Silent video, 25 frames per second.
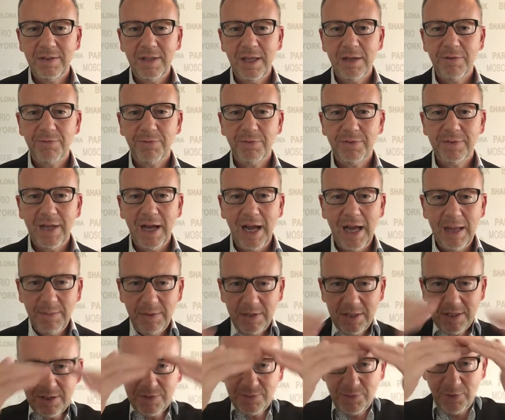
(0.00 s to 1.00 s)
Der, der
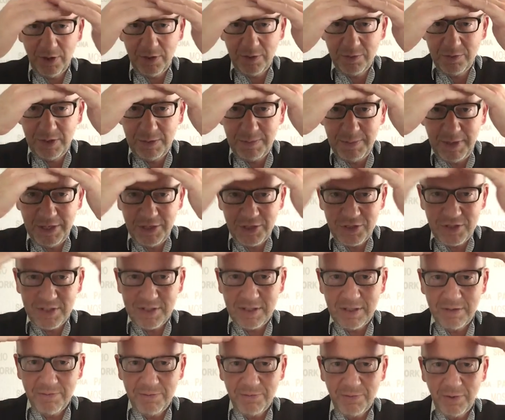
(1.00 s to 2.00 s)
Eimer ist voll und die Menschen
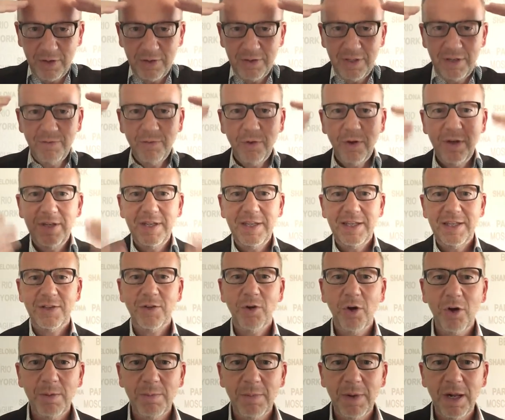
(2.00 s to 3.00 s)
sind voll und die wollen nicht
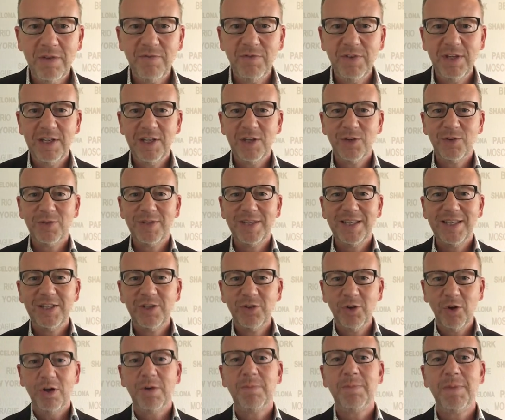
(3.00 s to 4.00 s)
nochmal ein Video und nicht
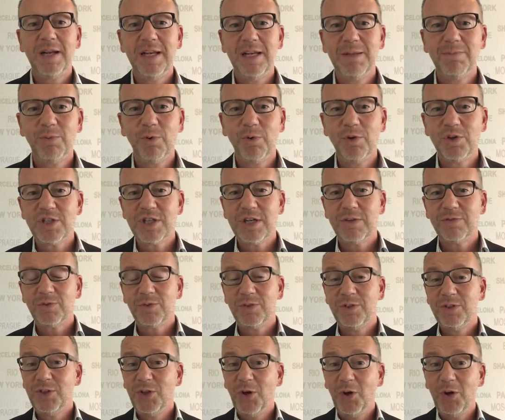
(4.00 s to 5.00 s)
nochmal eine Botschaft
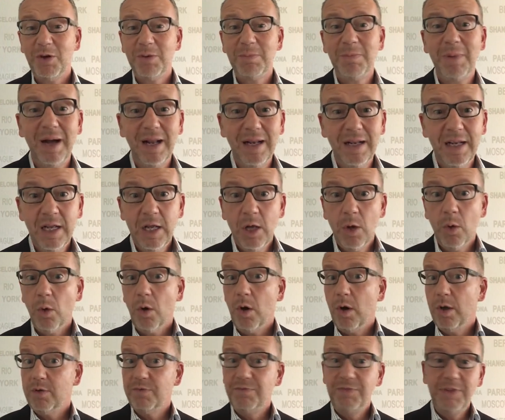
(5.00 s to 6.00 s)
und nochmal,
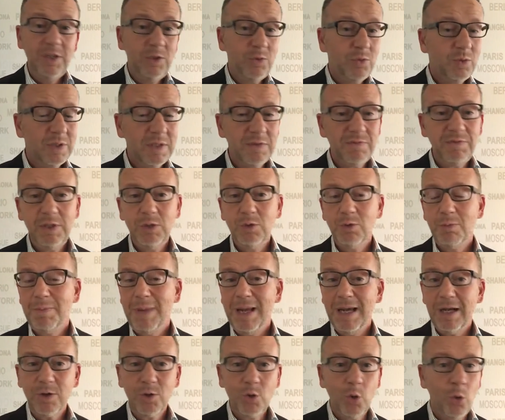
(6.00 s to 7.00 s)
oh, wie, du, wie du
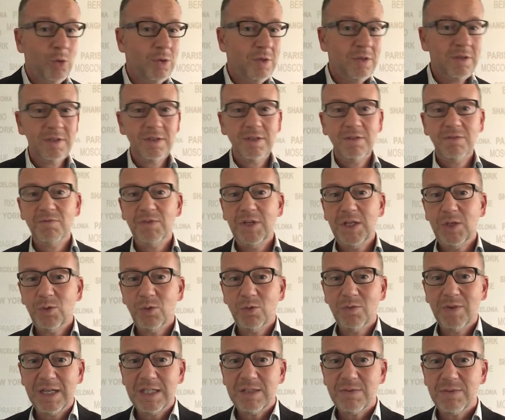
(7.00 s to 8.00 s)
mehr Kunden, wie
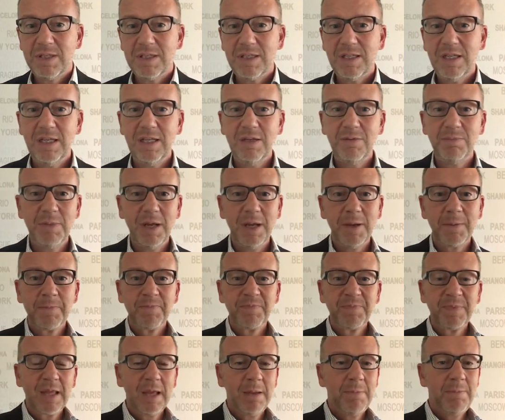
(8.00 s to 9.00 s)
du was weiß ich, mehr,
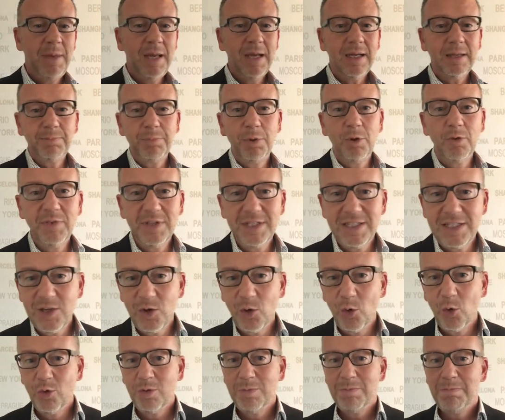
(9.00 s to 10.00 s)
mehr
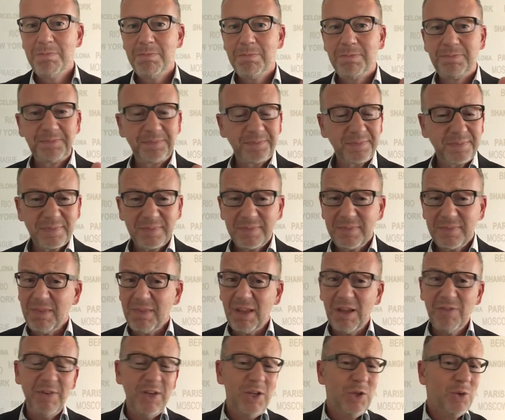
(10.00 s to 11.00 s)
Provisionen,
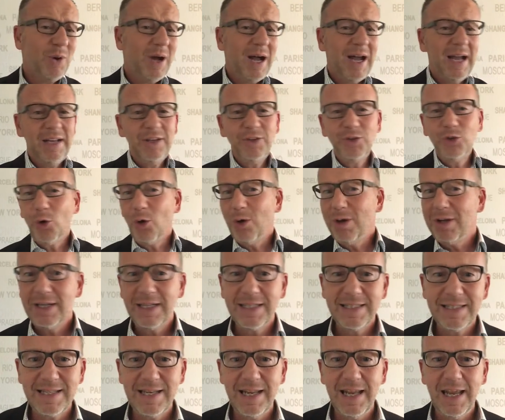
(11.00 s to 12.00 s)
wie du ein
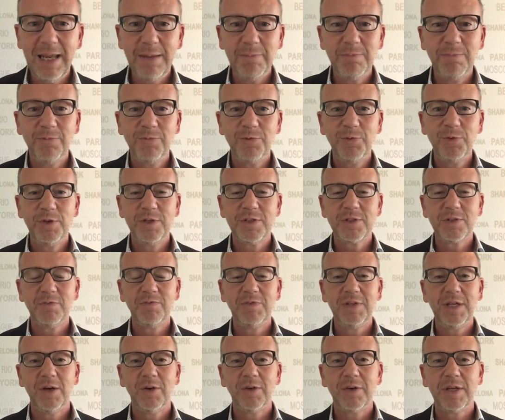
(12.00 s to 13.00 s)
tolleres Leben führst
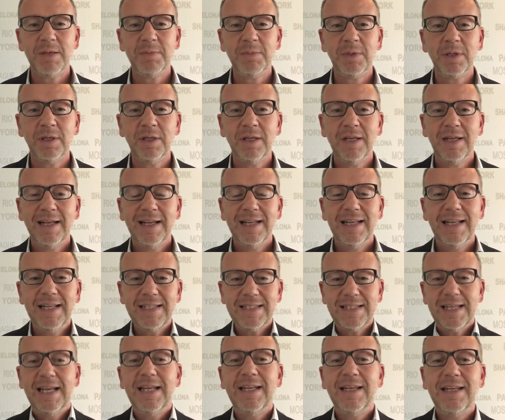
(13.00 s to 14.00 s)
und wie auch immer.
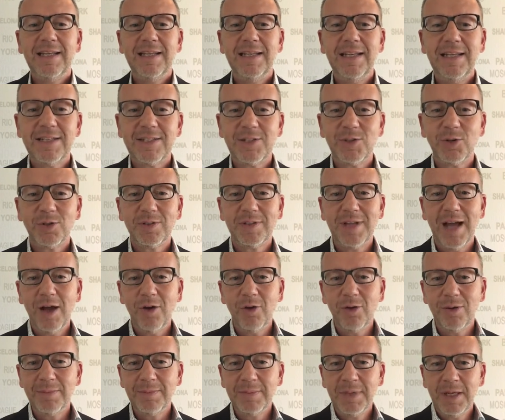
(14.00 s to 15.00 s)
Letztendlich liegt es doch
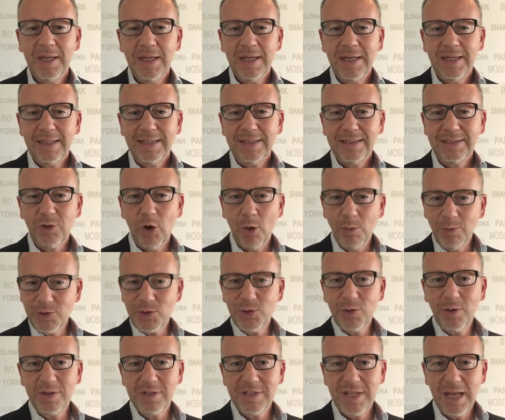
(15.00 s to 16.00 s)
daran,
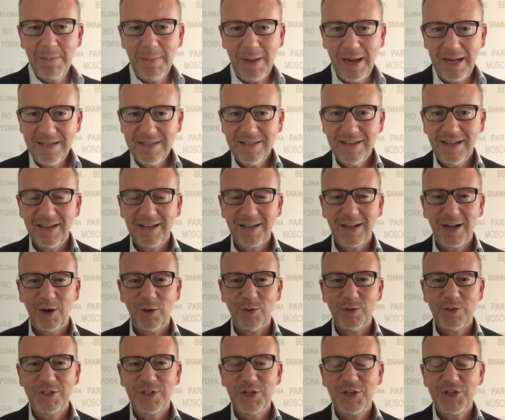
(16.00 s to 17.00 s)
kommst du aus deinem Alltag
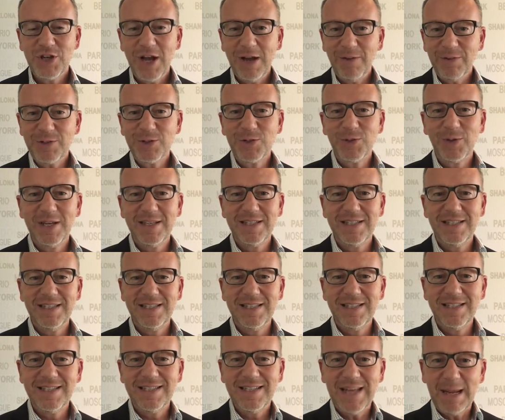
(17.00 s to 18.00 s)
raus? Schaffst du es,
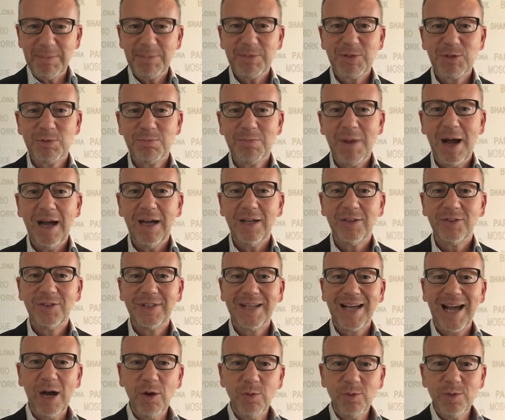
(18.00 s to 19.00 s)
diesen Step zu machen,
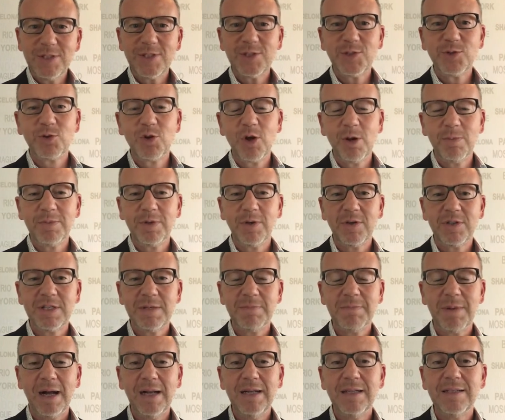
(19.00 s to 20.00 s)
rauszukommen aus
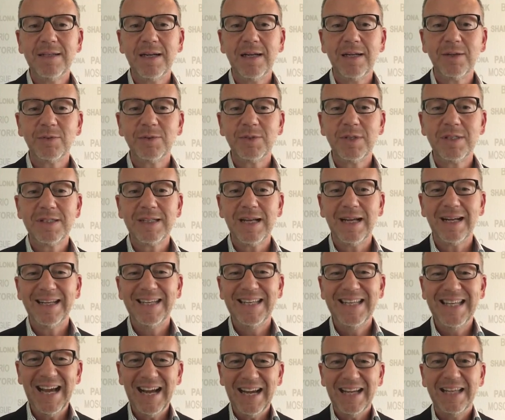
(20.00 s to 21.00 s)
dem Alltag und zu
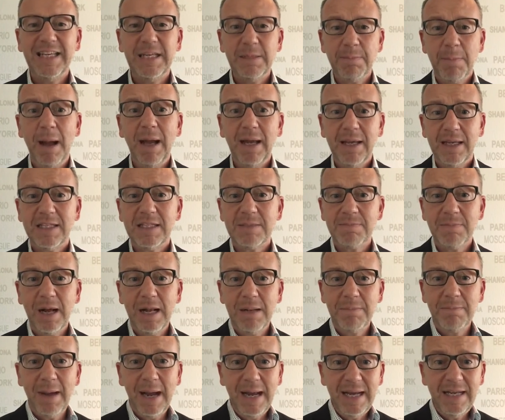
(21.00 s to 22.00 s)
sagen, ja, ich mache jetzt
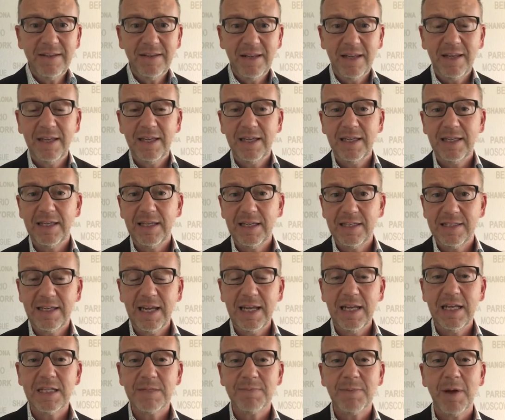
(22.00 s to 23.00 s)
mal mein Ding, ich, es
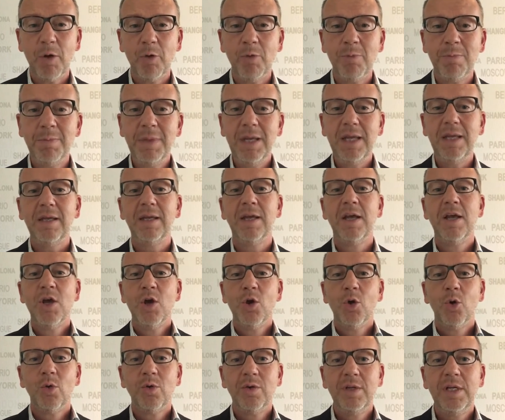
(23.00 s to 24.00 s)
geht jetzt mal um mich
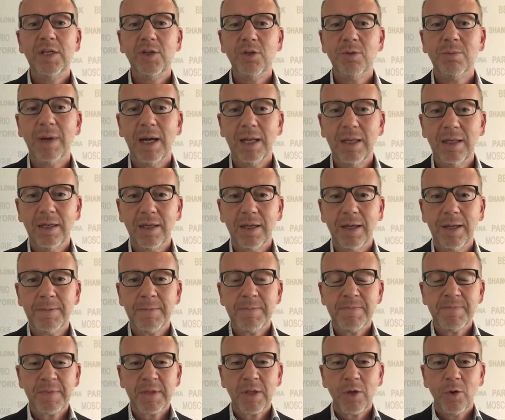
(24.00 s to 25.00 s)
und nicht um andere.
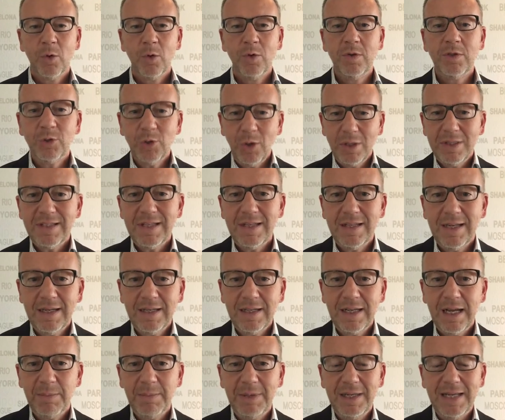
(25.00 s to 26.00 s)
Und Gott sei
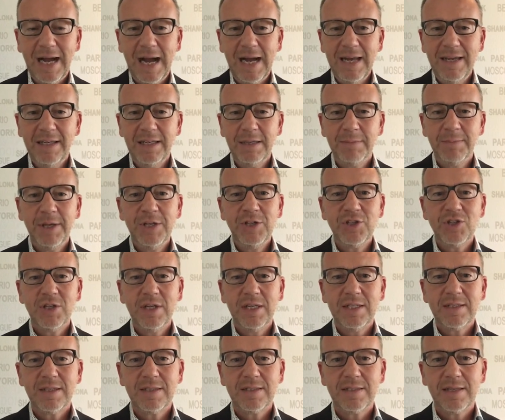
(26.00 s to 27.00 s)
Dank habe ich einige Menschen in
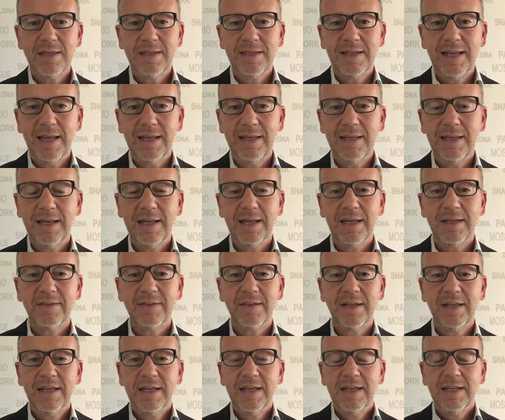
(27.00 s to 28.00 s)
letzter Zeit kennengelernt,
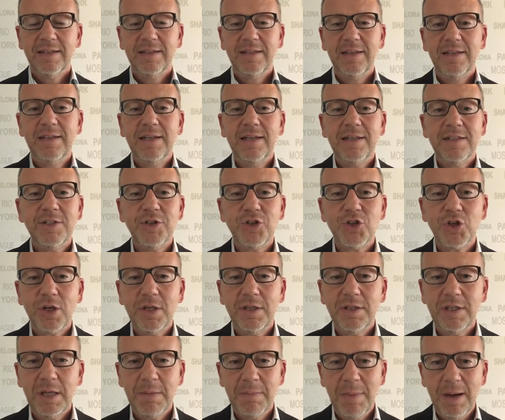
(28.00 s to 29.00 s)
die diesen
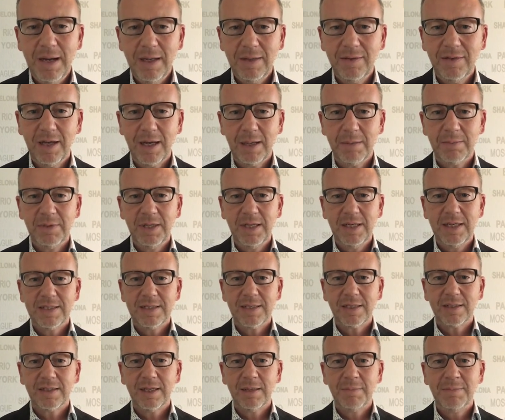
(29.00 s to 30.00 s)
Schritt gemacht haben, die
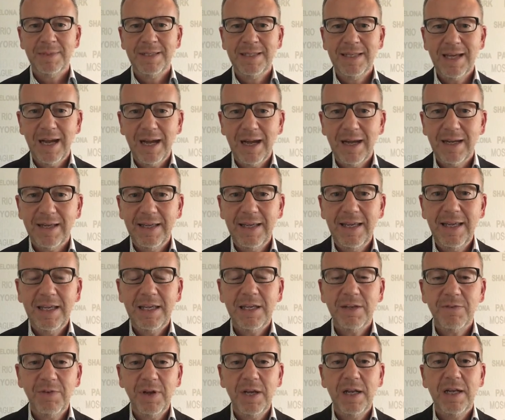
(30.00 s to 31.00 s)
gesagt haben, ja,
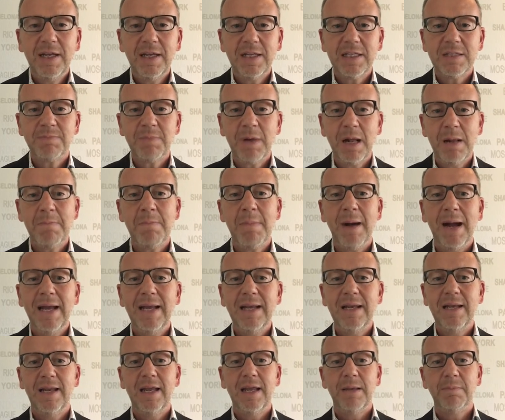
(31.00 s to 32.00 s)
ich will jetzt mal
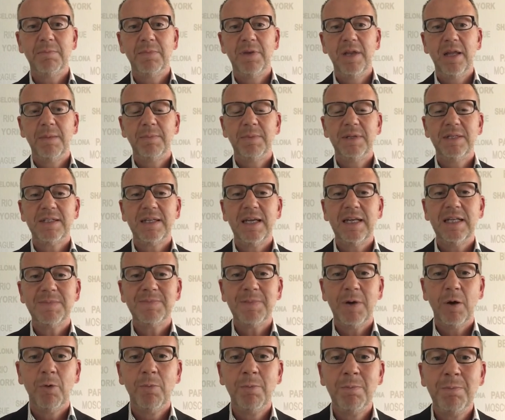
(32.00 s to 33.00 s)
mein Leben leben, jetzt geht es
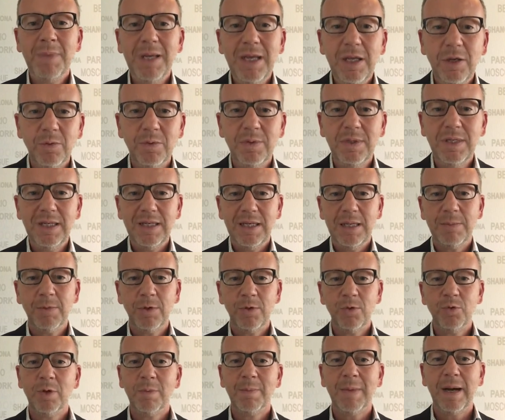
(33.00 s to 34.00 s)
mal um mich und nicht immer
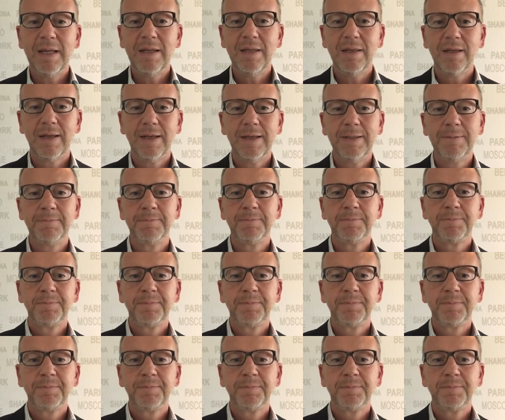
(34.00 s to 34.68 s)
nur um andere.